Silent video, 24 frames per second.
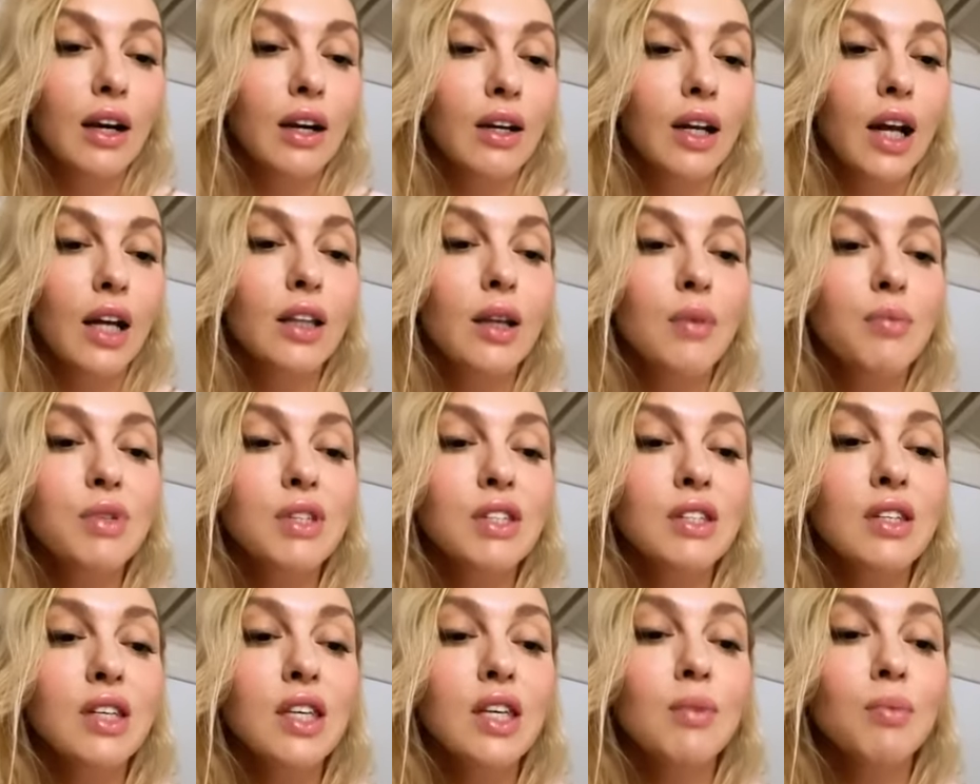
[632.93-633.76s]
Рядом
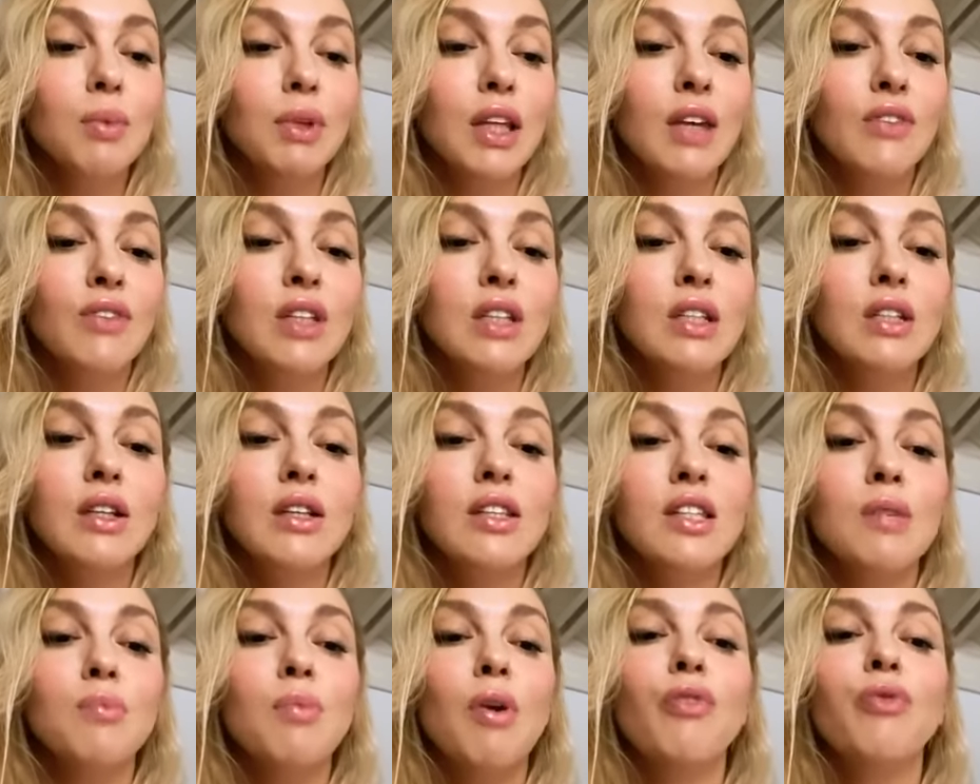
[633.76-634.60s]
с ним она видела
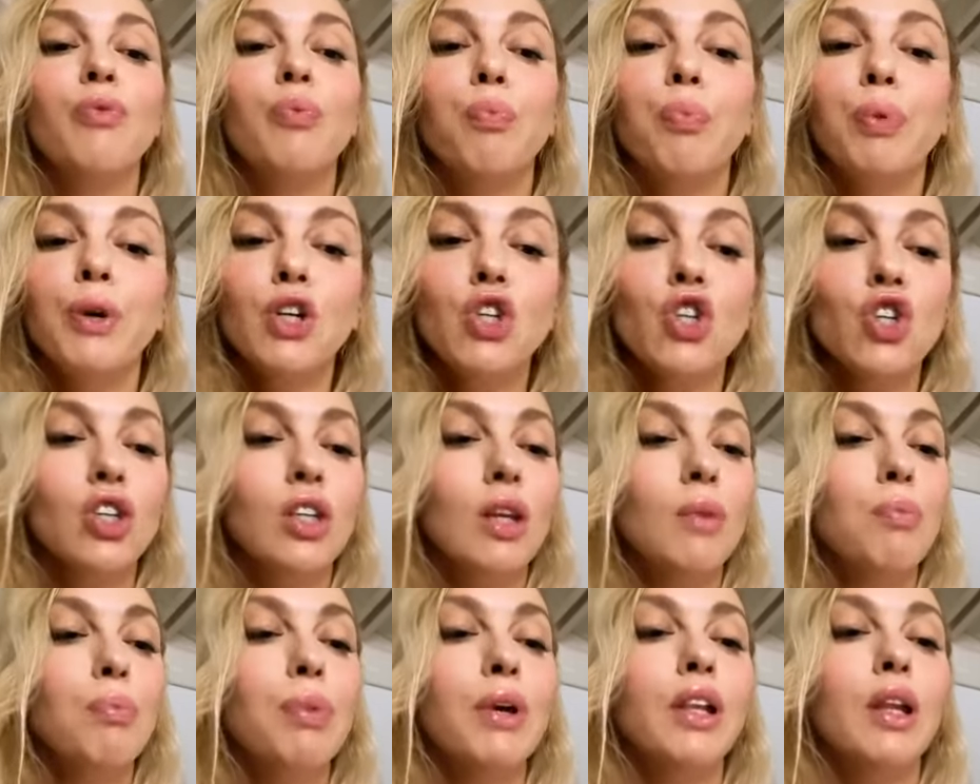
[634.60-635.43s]
себя в
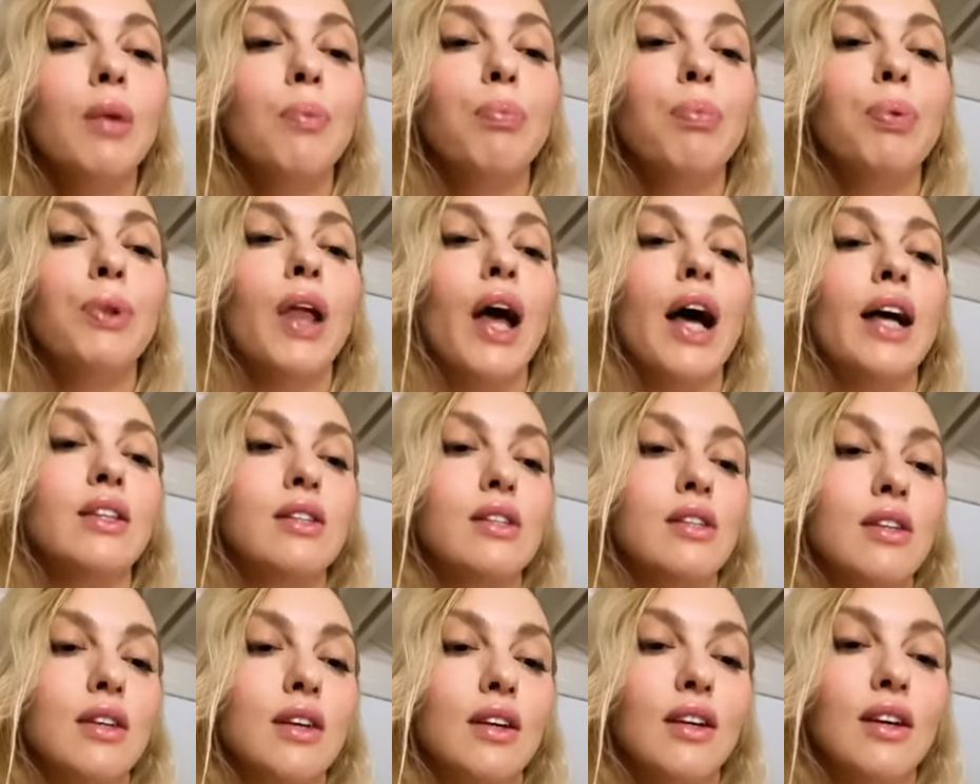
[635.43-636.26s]
пышном белом
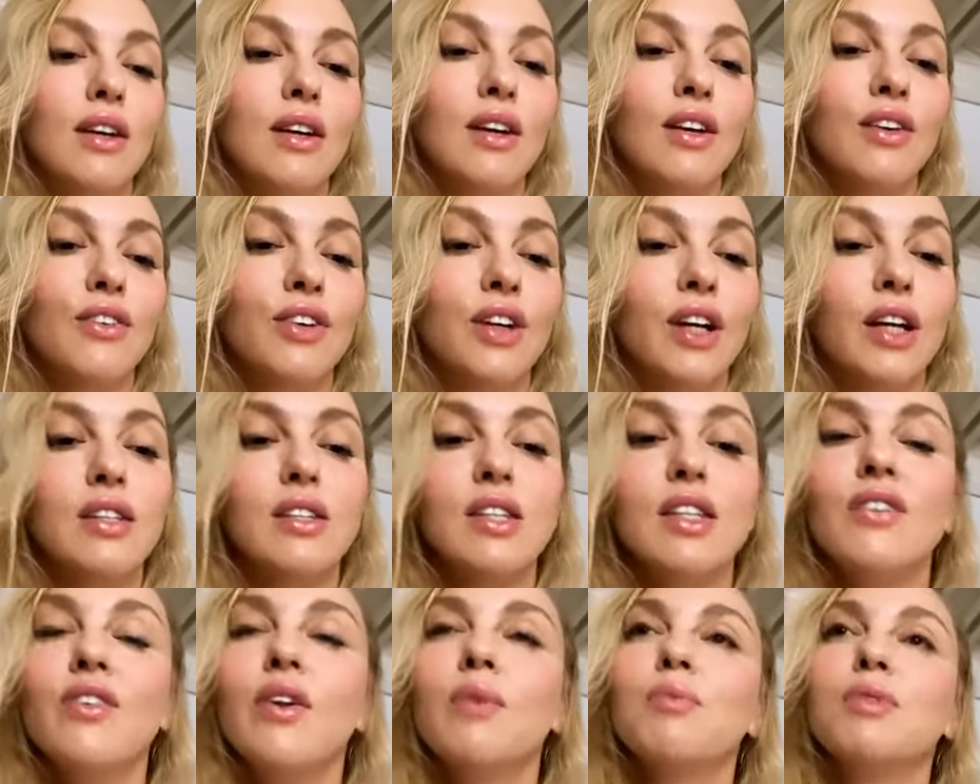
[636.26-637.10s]
платье, в
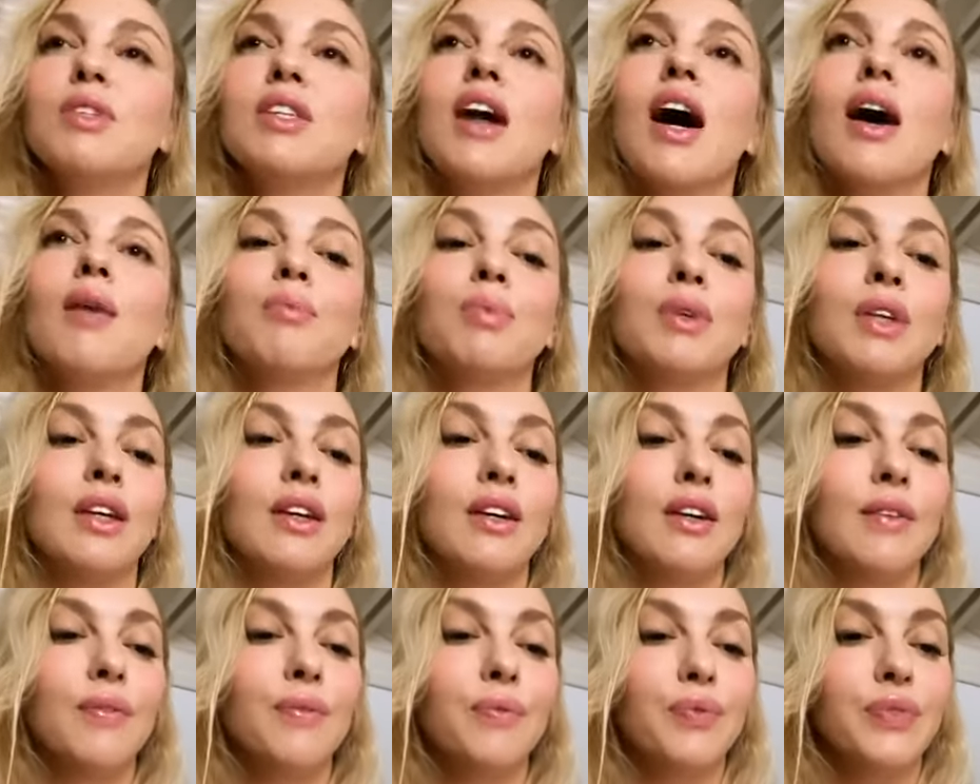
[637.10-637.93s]
красивом
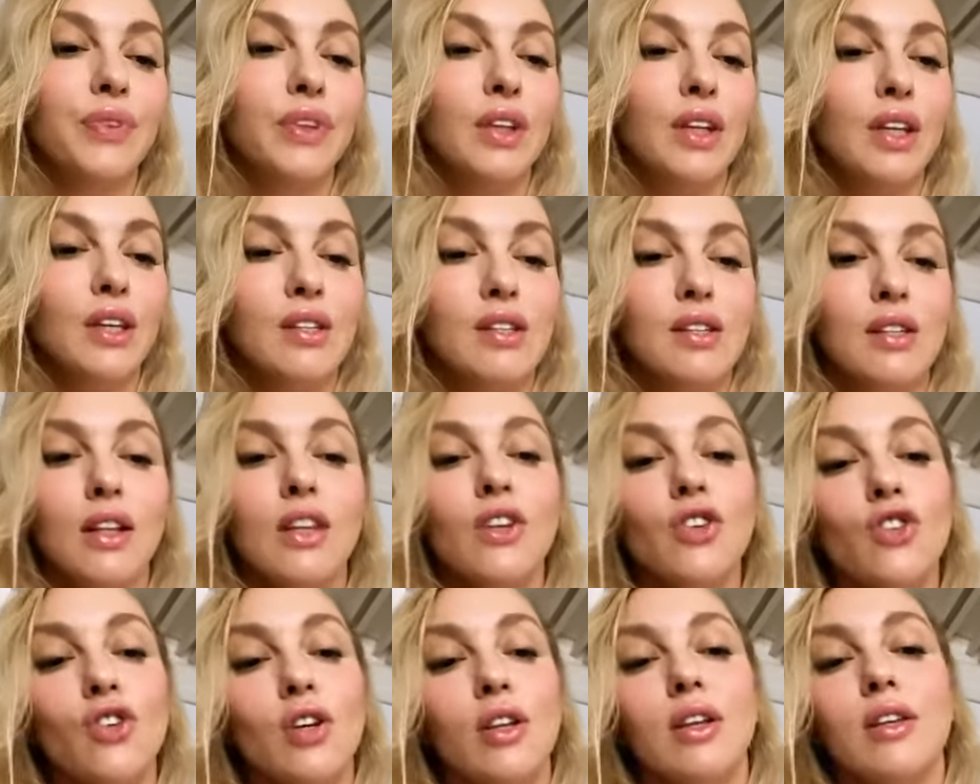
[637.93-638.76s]
замке и
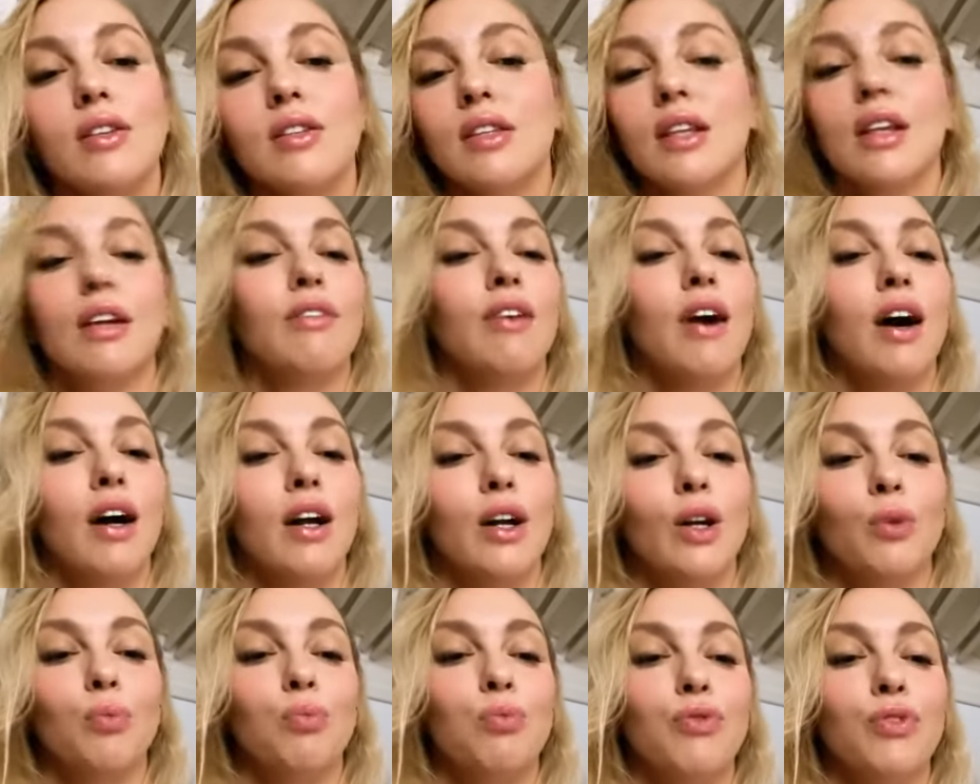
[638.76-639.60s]
слышала слова
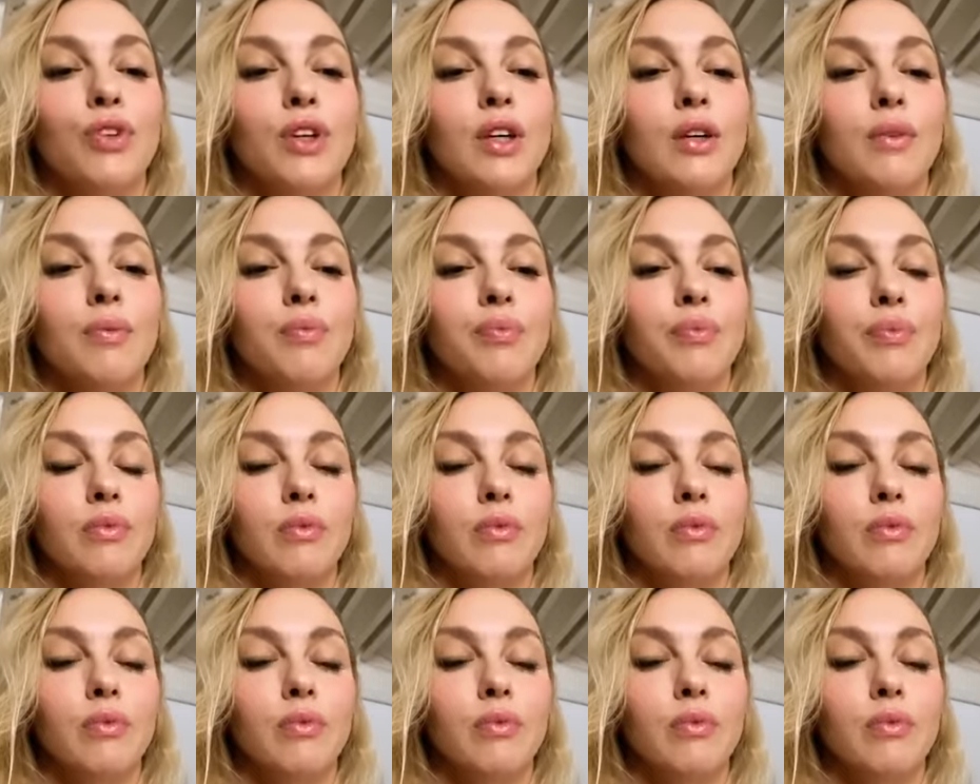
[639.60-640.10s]
любви.